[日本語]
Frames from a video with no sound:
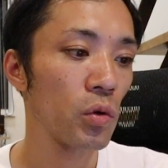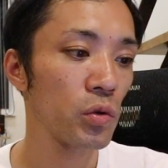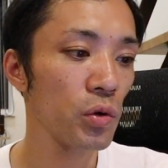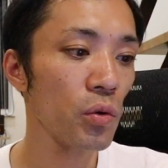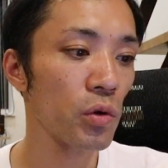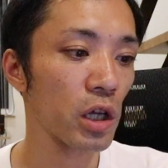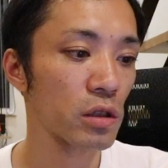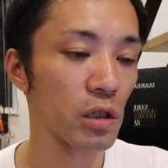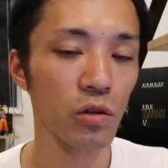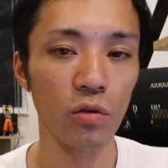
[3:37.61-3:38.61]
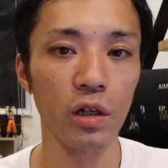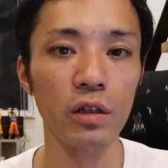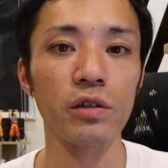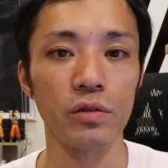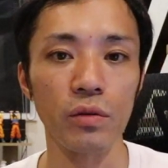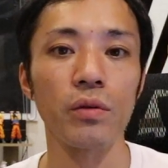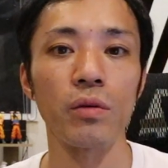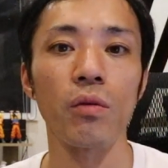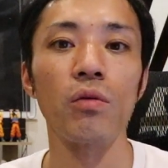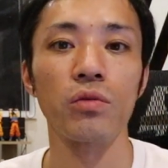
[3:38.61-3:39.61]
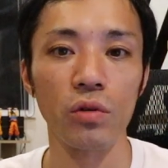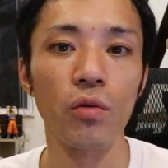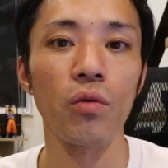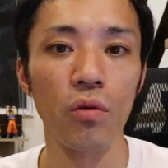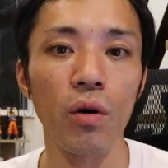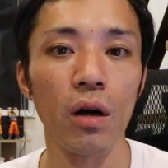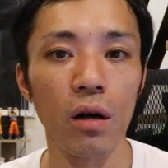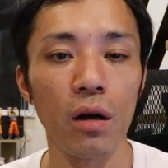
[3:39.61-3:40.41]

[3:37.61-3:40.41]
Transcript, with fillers: う量をやった人だけですよ本当にここは。